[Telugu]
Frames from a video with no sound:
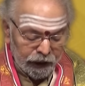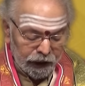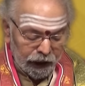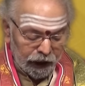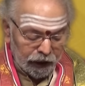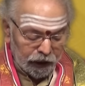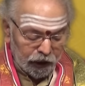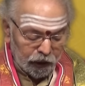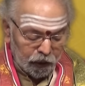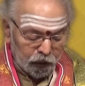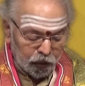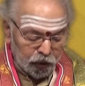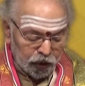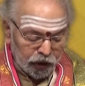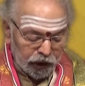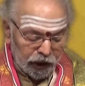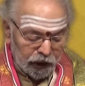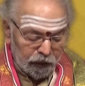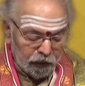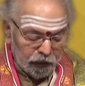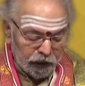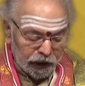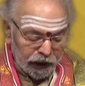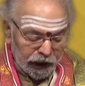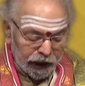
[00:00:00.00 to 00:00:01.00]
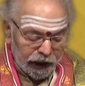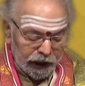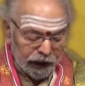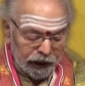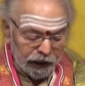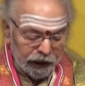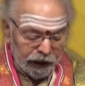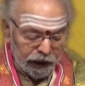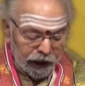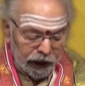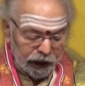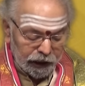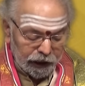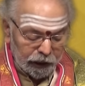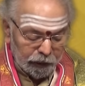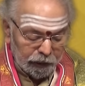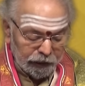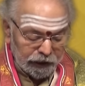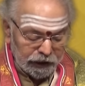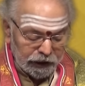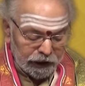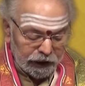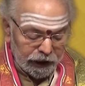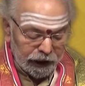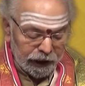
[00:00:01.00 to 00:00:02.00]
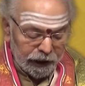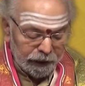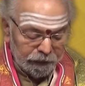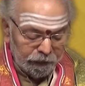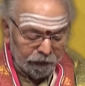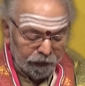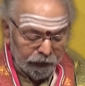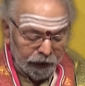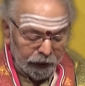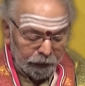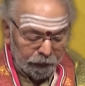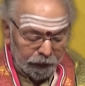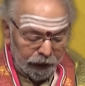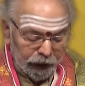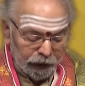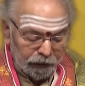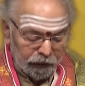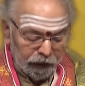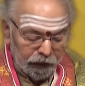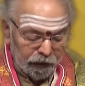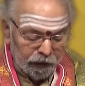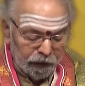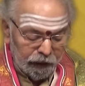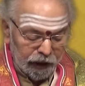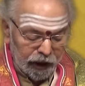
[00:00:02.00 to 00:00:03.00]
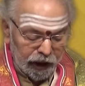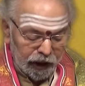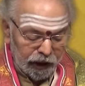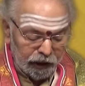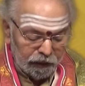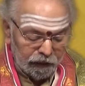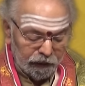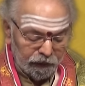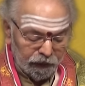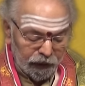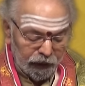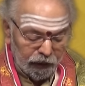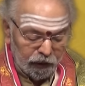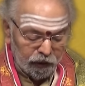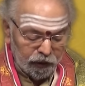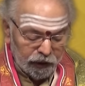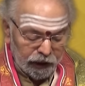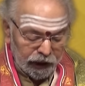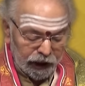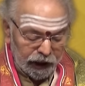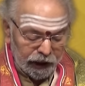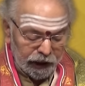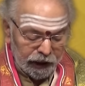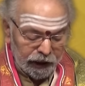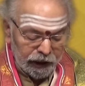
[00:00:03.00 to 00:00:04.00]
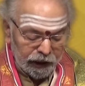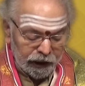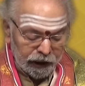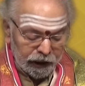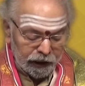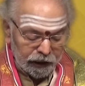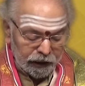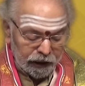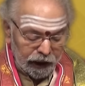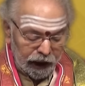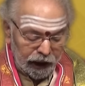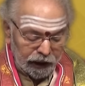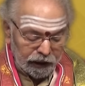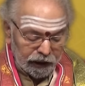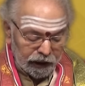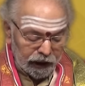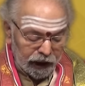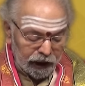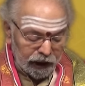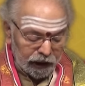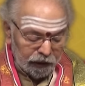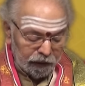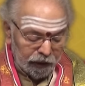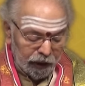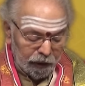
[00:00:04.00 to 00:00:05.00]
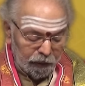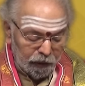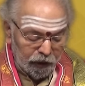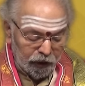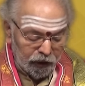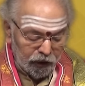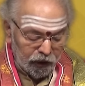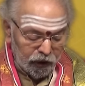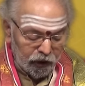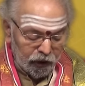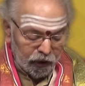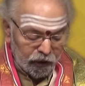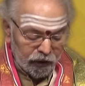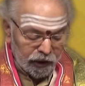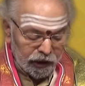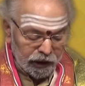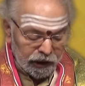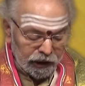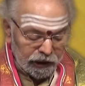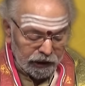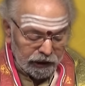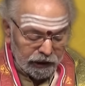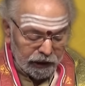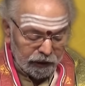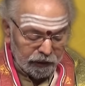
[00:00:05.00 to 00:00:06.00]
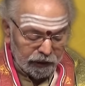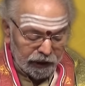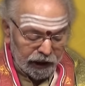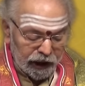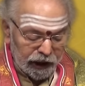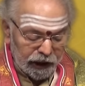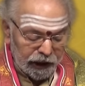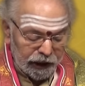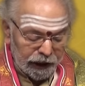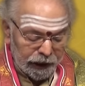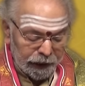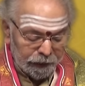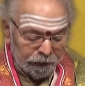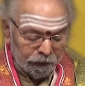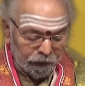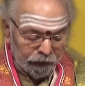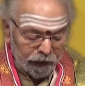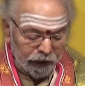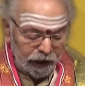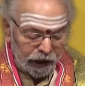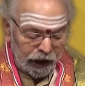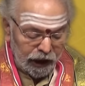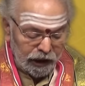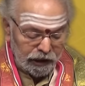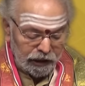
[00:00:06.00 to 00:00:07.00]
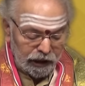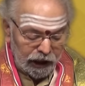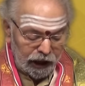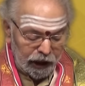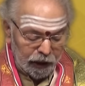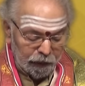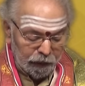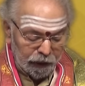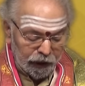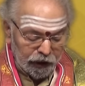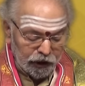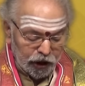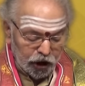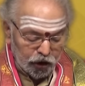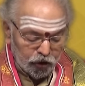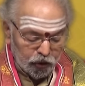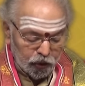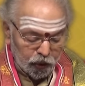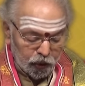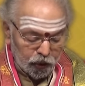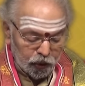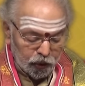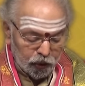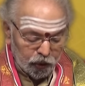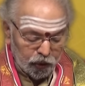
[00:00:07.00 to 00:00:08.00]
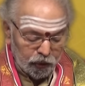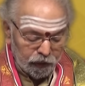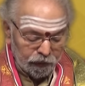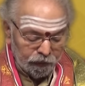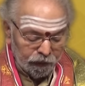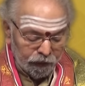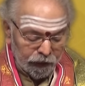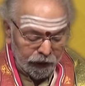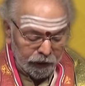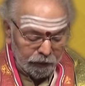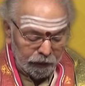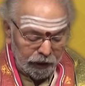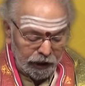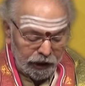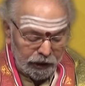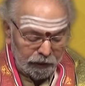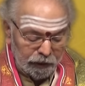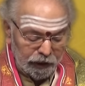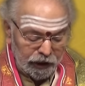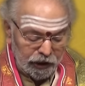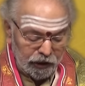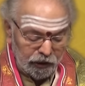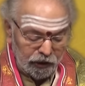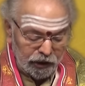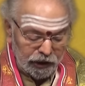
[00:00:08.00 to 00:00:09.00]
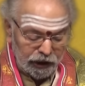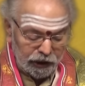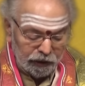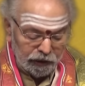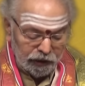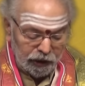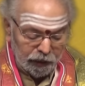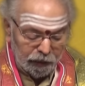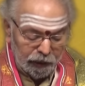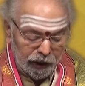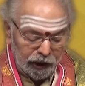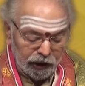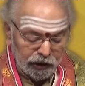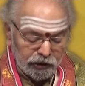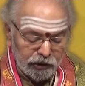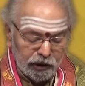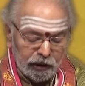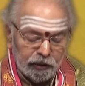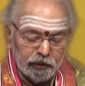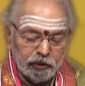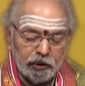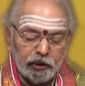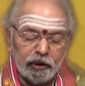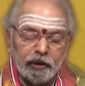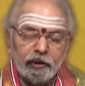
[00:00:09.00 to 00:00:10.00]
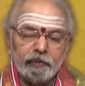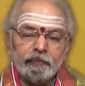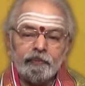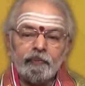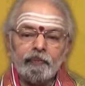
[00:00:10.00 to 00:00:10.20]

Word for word: ఎంత గుట్టుగా ఉంటే అంత మంచిది ప్రేమ వివాహాలు విఫలమవుతాయి తాత్కాలిక వ్యామోహంలో జీవితాన్ని కష్టాల పాలు చేసుకోవద్దు మధ్య మధ్యలో జీవిత భాగస్వామితో